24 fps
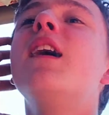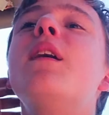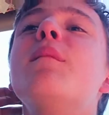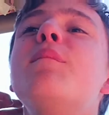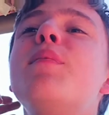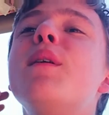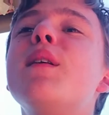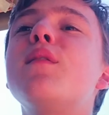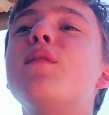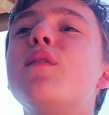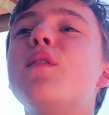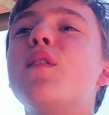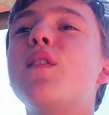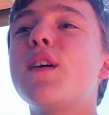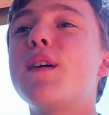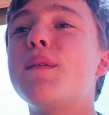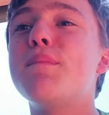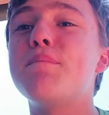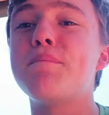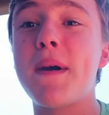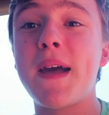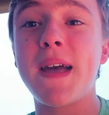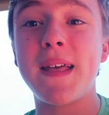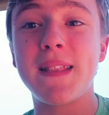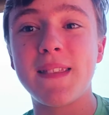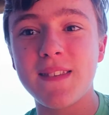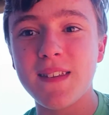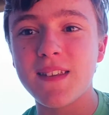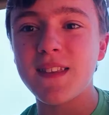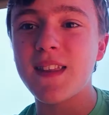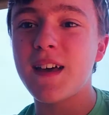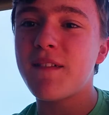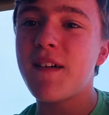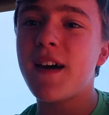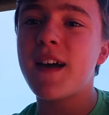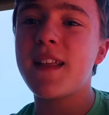per un'ora e mezzo
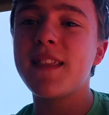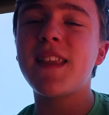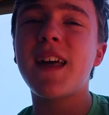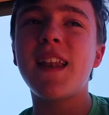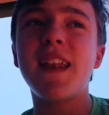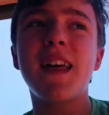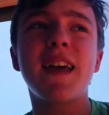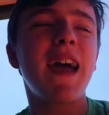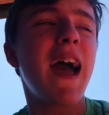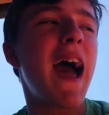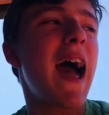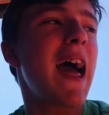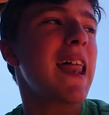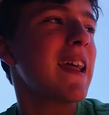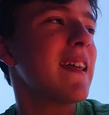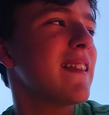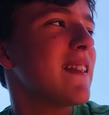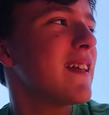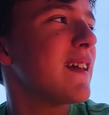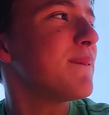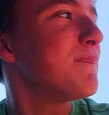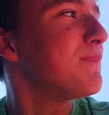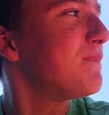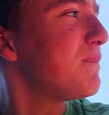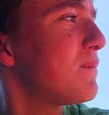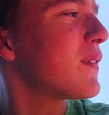davanti alla gara di